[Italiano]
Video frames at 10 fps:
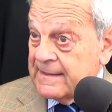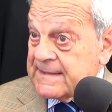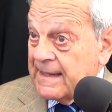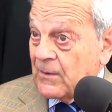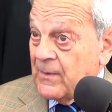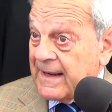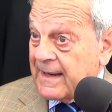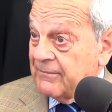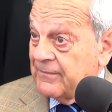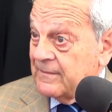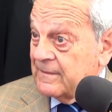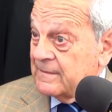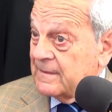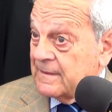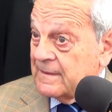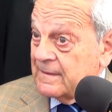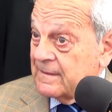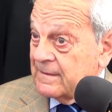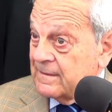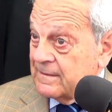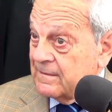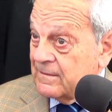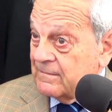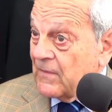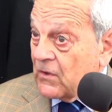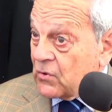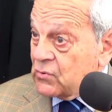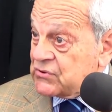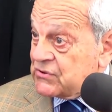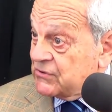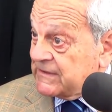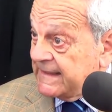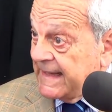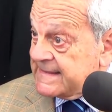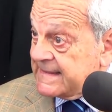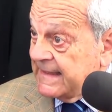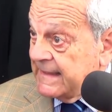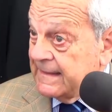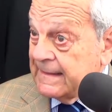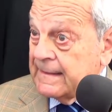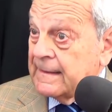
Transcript: C'è la guerra eh, russo-tedesca